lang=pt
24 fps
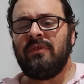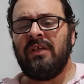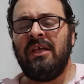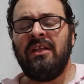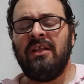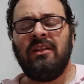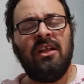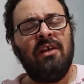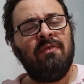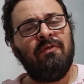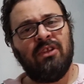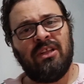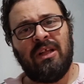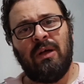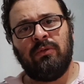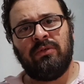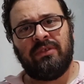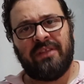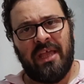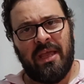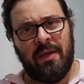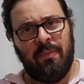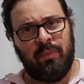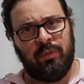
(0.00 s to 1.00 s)
Então eu vou dar um
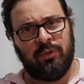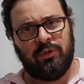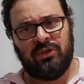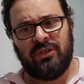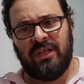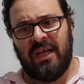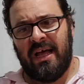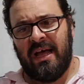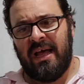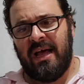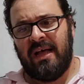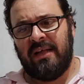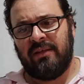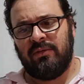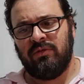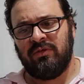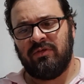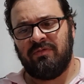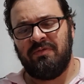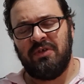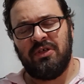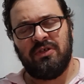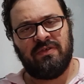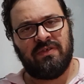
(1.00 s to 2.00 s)
tempo da,
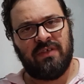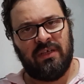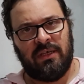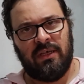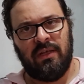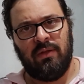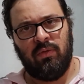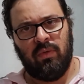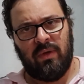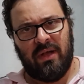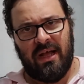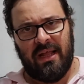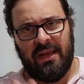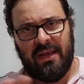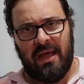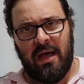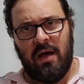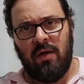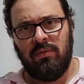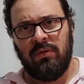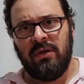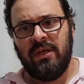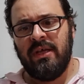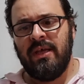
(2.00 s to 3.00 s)
dos vídeos aqui no
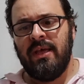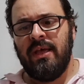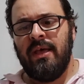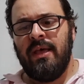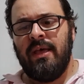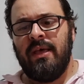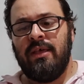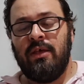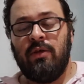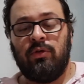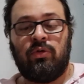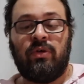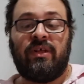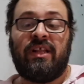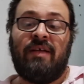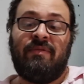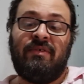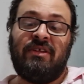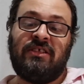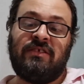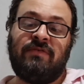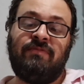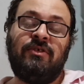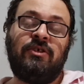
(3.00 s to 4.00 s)
canal. E eu tô
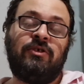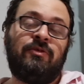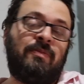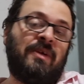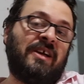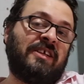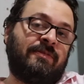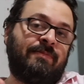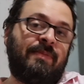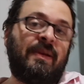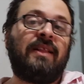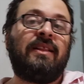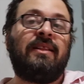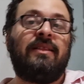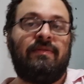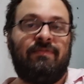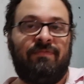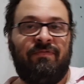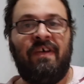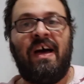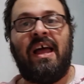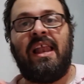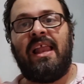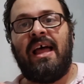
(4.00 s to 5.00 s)
gravando esse vídeo mais para
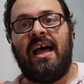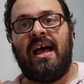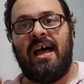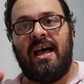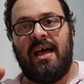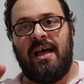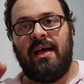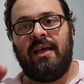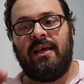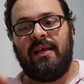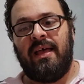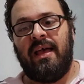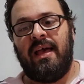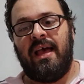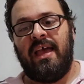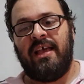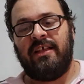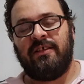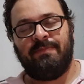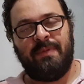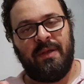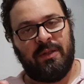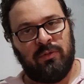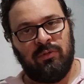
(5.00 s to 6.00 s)
falar a
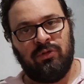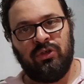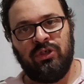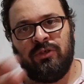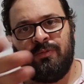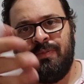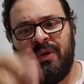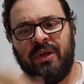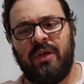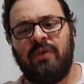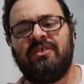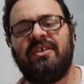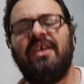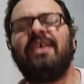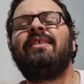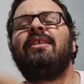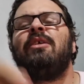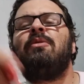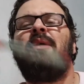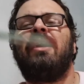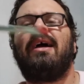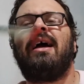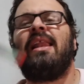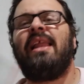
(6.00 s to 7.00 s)
respeito disso, porque eu sei que
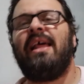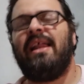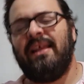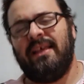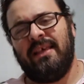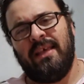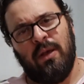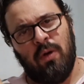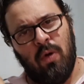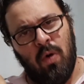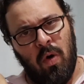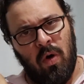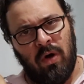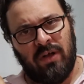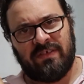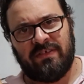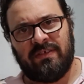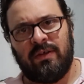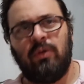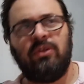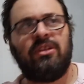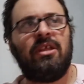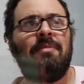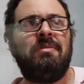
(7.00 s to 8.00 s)
tem uma galera que
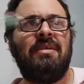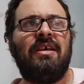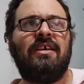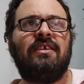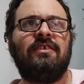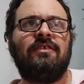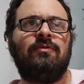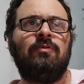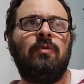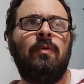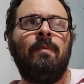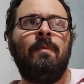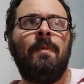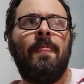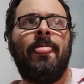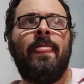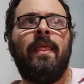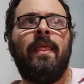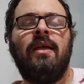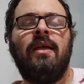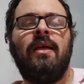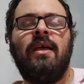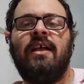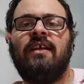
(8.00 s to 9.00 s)
gosta. Ontem mesmo
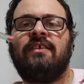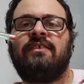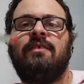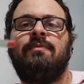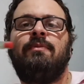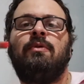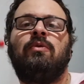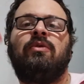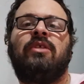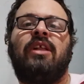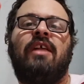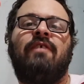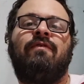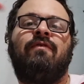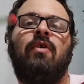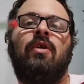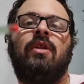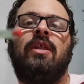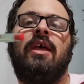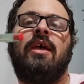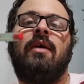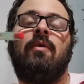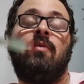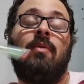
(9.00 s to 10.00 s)
recebi um
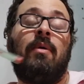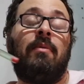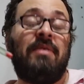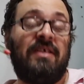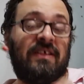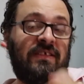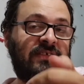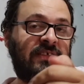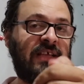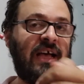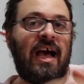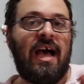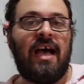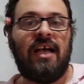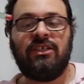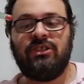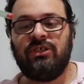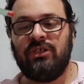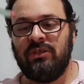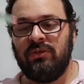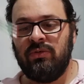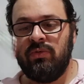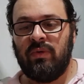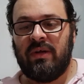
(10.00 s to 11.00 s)
telefone, uma
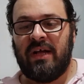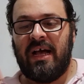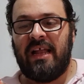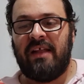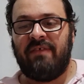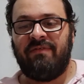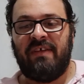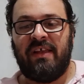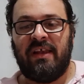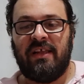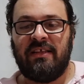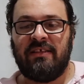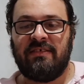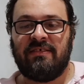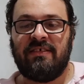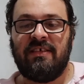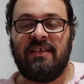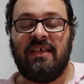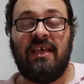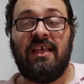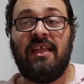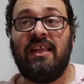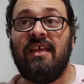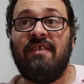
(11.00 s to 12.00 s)
mensagem do cara falando assim
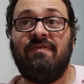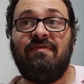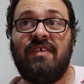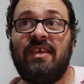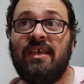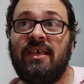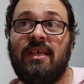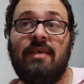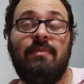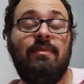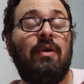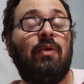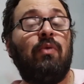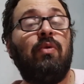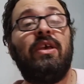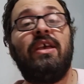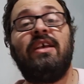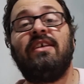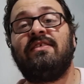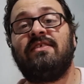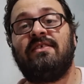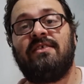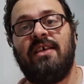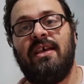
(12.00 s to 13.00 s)
que queria vir aqui me
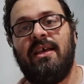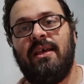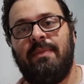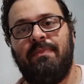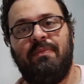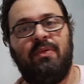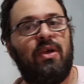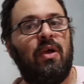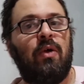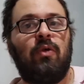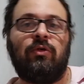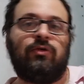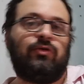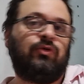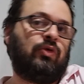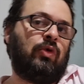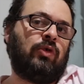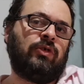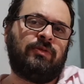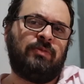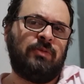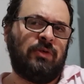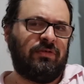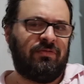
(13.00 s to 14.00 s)
conhecer, porque
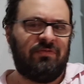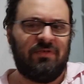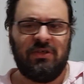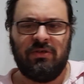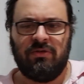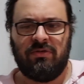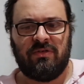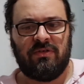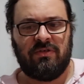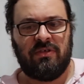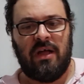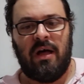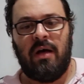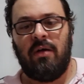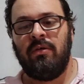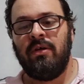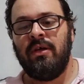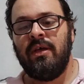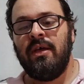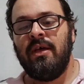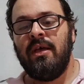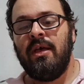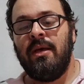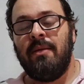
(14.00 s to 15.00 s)
gostou dos meus vídeos e
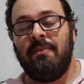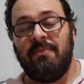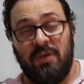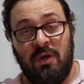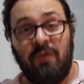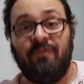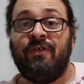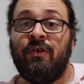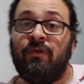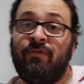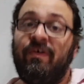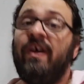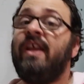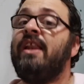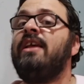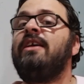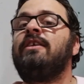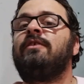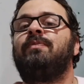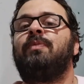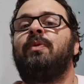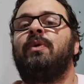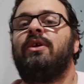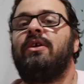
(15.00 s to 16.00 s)
tal. E eu fico
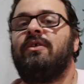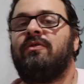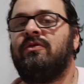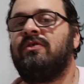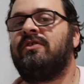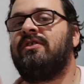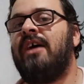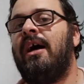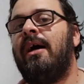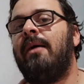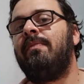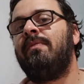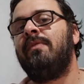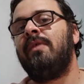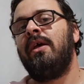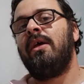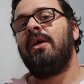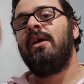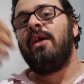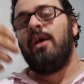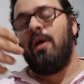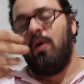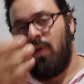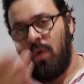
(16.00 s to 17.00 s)
feliz por isso, sabe?
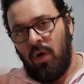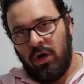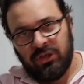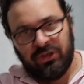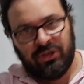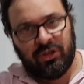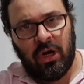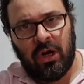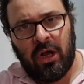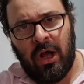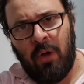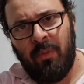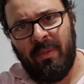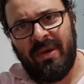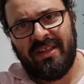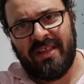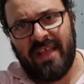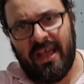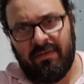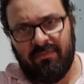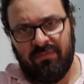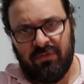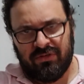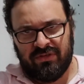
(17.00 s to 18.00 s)
Eu gosto de trocar uma
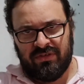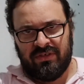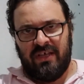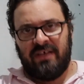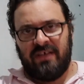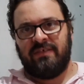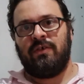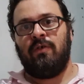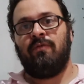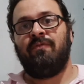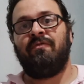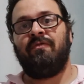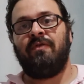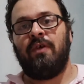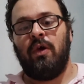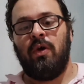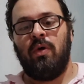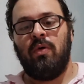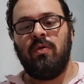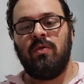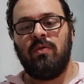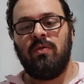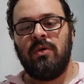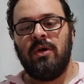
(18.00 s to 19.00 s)
ideia com vocês. Eu,
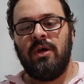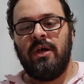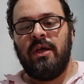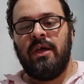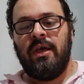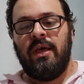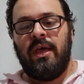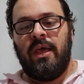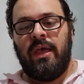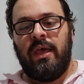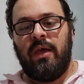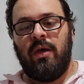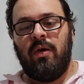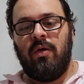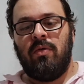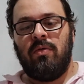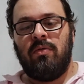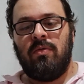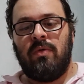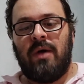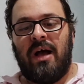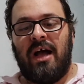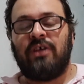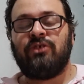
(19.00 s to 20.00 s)
eu
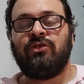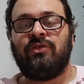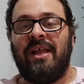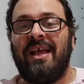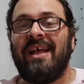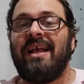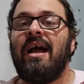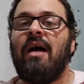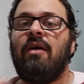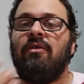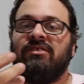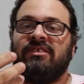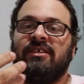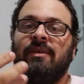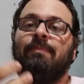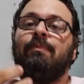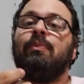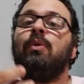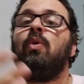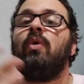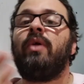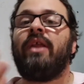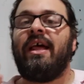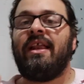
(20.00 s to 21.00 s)
eu acho legal essa
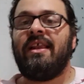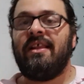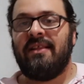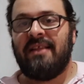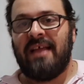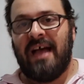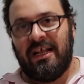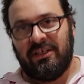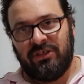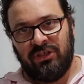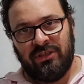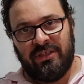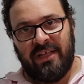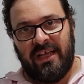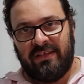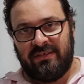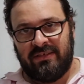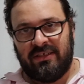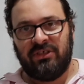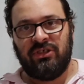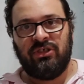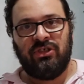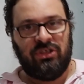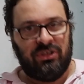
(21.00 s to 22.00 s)
pluralidade de ideias
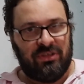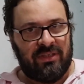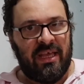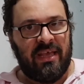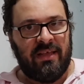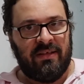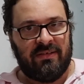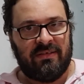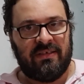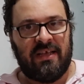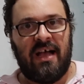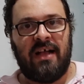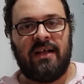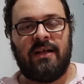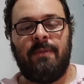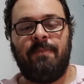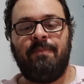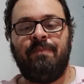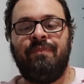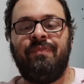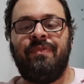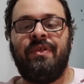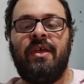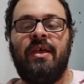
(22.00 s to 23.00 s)
que a gente tem, saca?
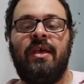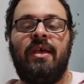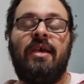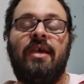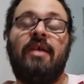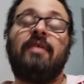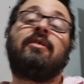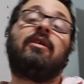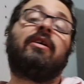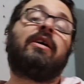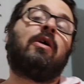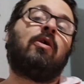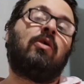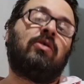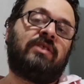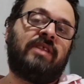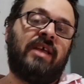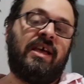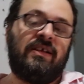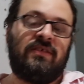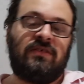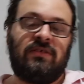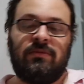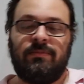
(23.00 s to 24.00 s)
Então o que
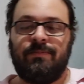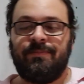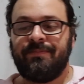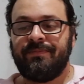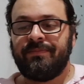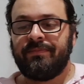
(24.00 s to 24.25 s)
acontece?